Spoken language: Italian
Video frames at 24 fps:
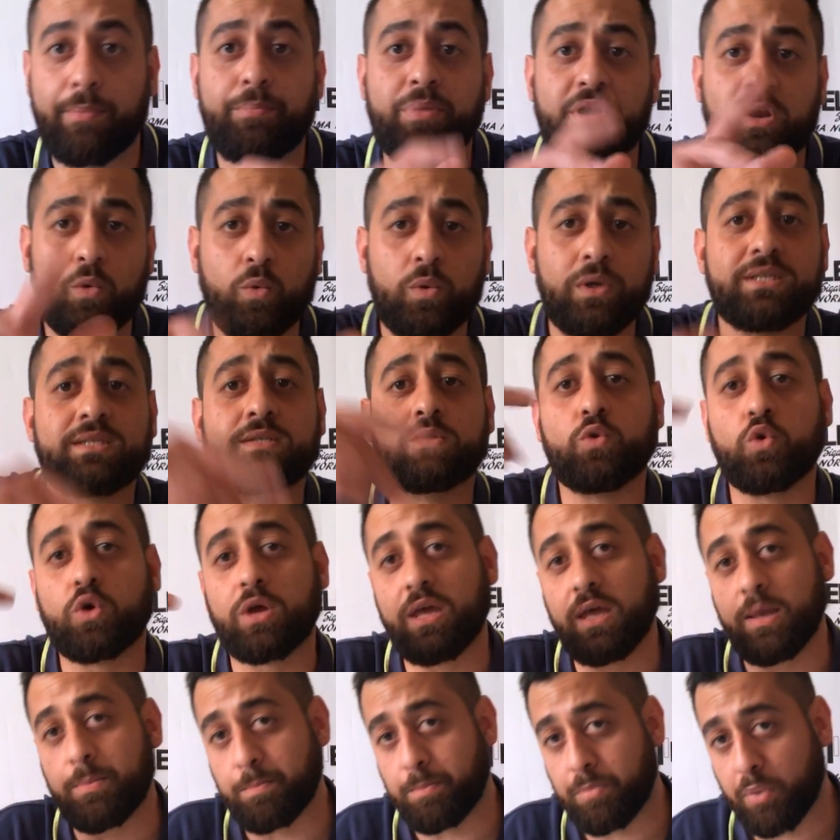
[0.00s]
È per questo
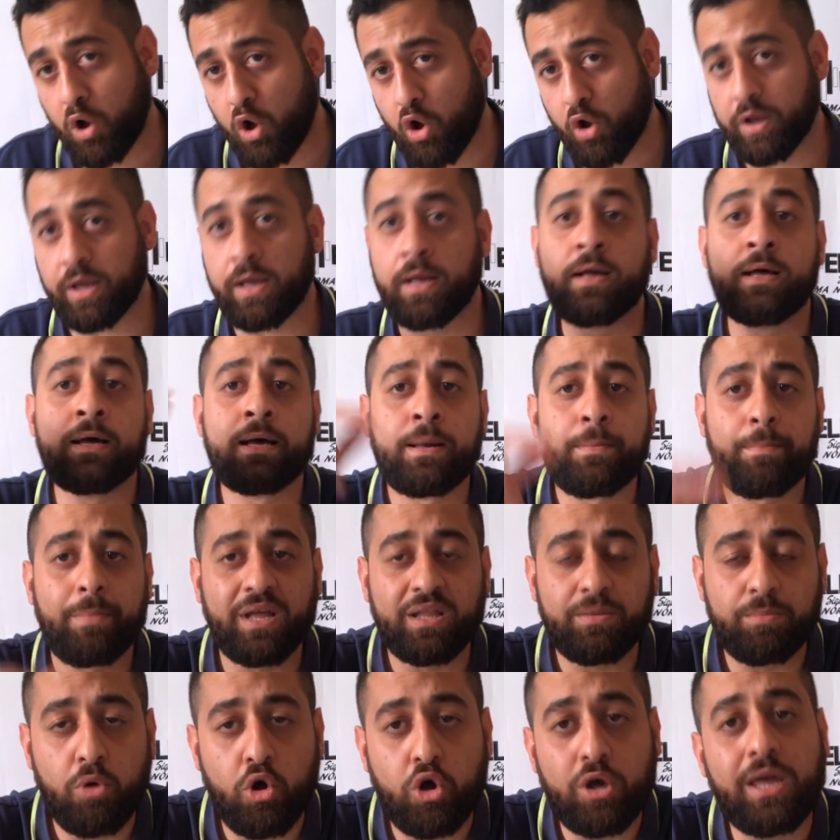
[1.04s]
che poi
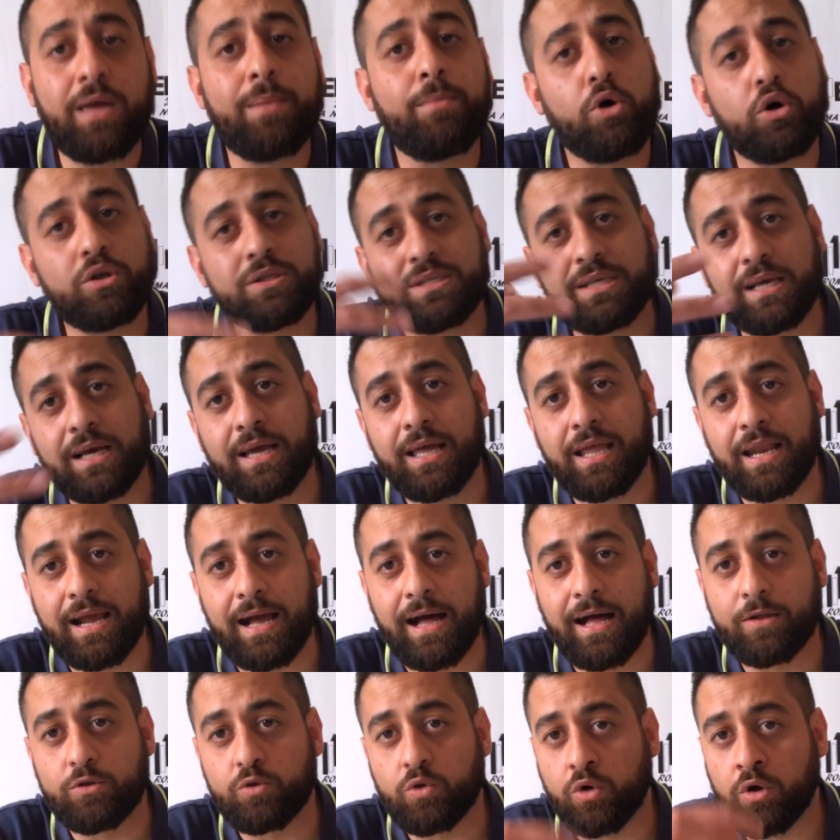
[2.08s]
Mad Monkey Mods ha
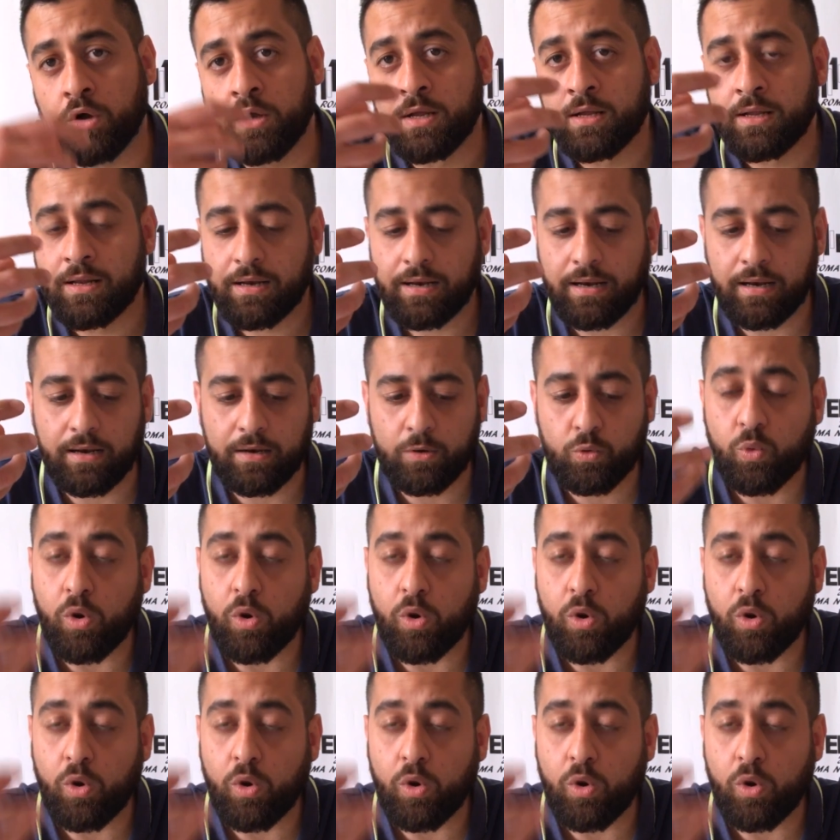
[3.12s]
creato eh,